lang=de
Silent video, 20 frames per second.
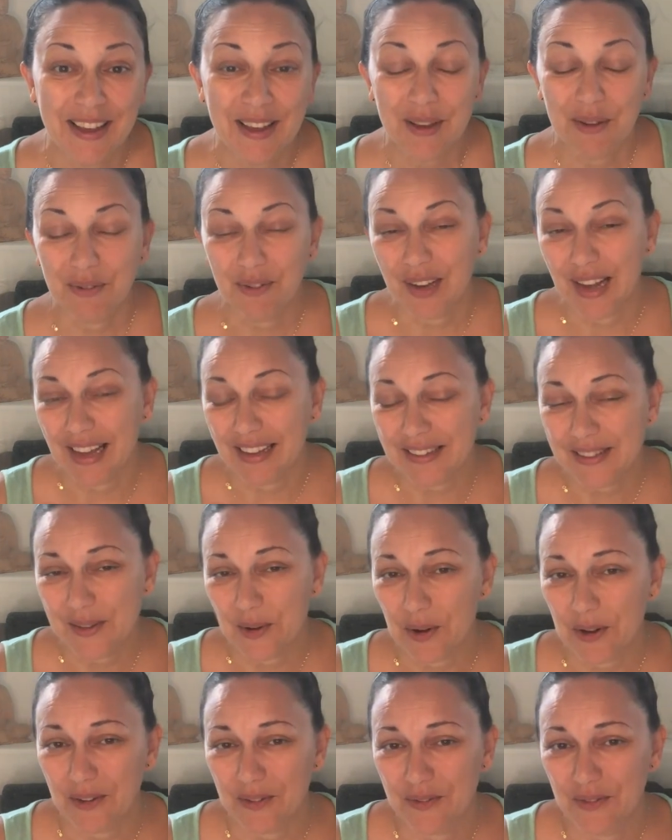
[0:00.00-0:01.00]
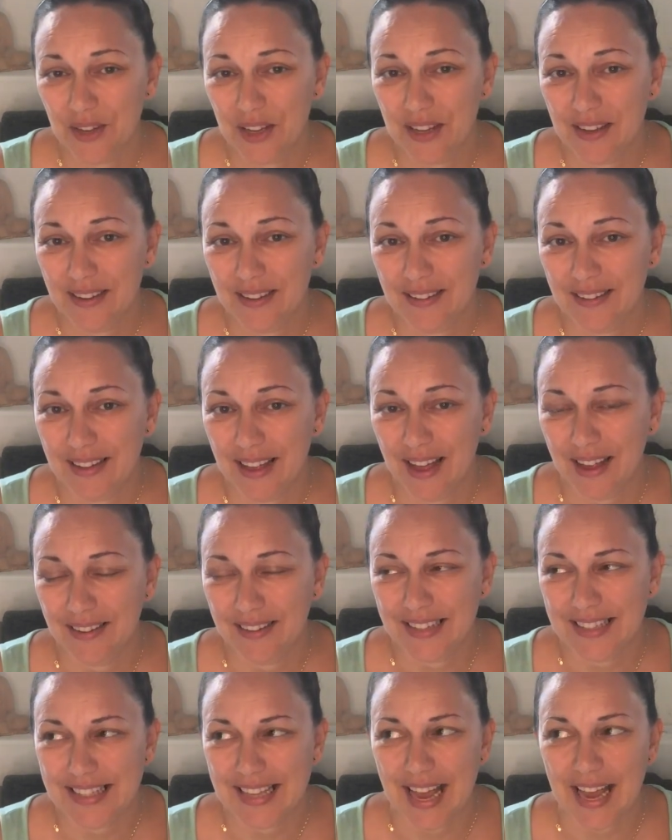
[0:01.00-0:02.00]
Vielleicht sollten wir
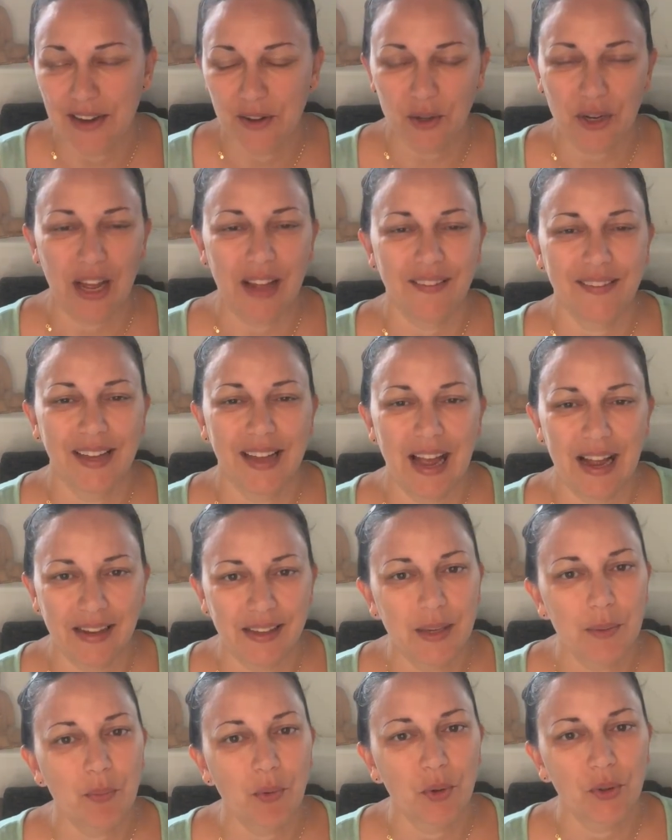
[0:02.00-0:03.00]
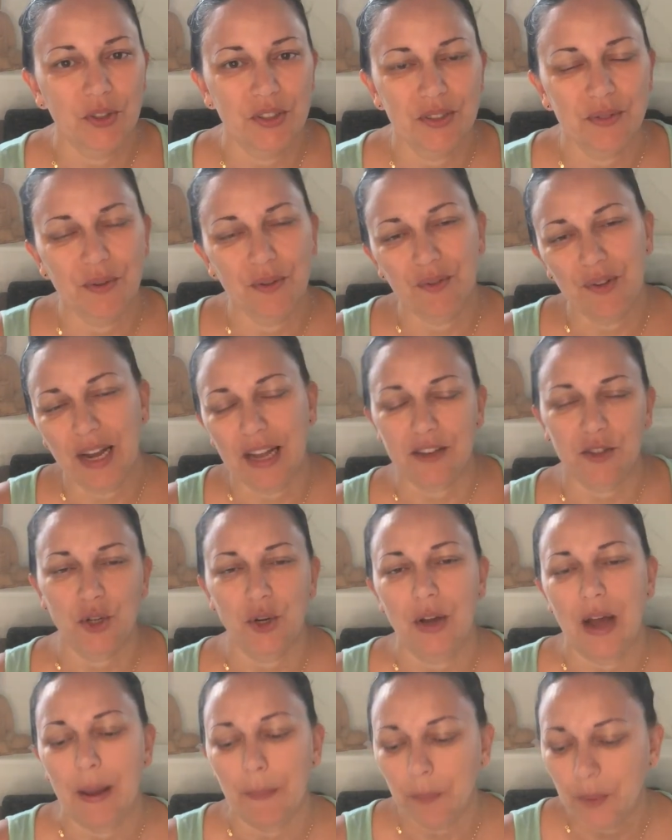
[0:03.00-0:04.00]
das ein oder andere Angebot, das wir vielleicht
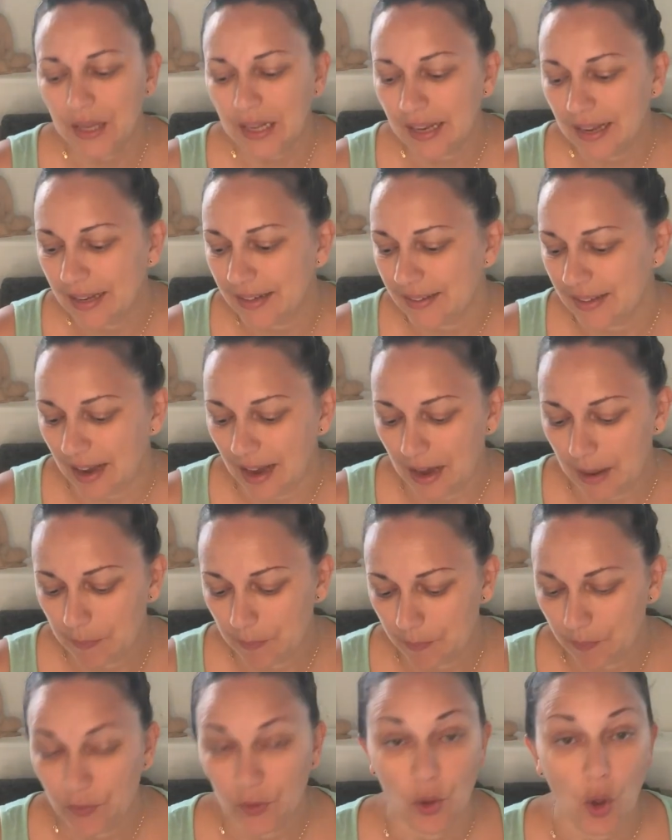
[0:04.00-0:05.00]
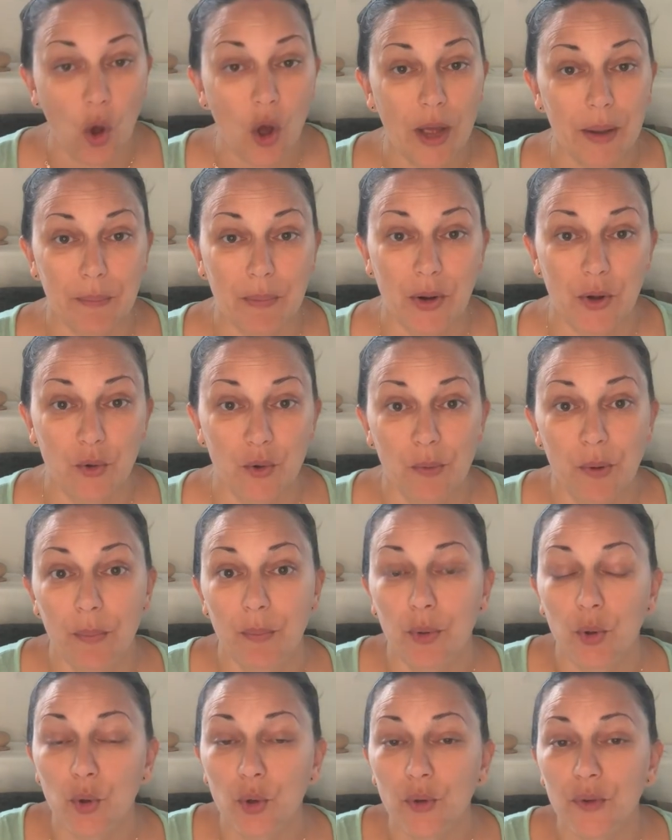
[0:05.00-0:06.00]
schon abgelehnt haben, noch einmal
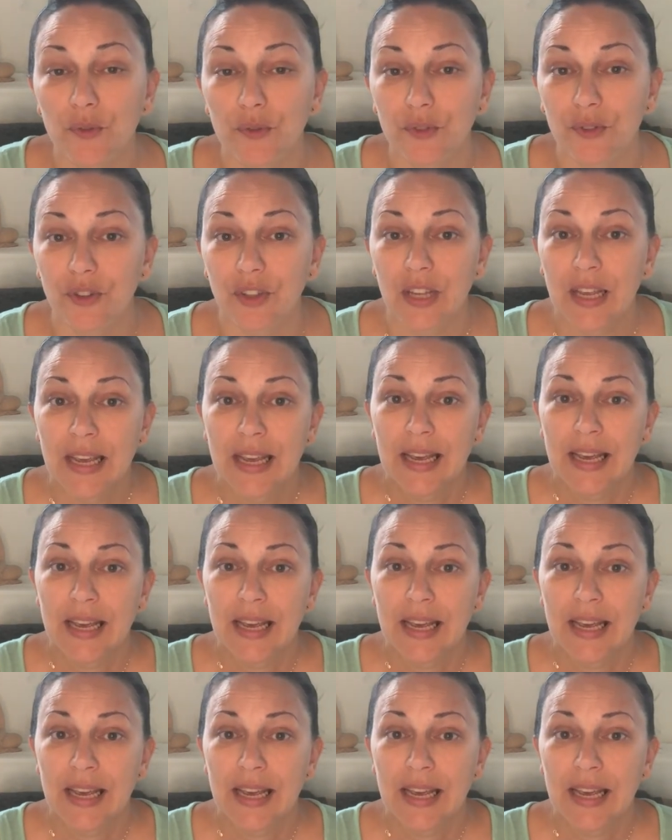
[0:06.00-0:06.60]
überprüfen.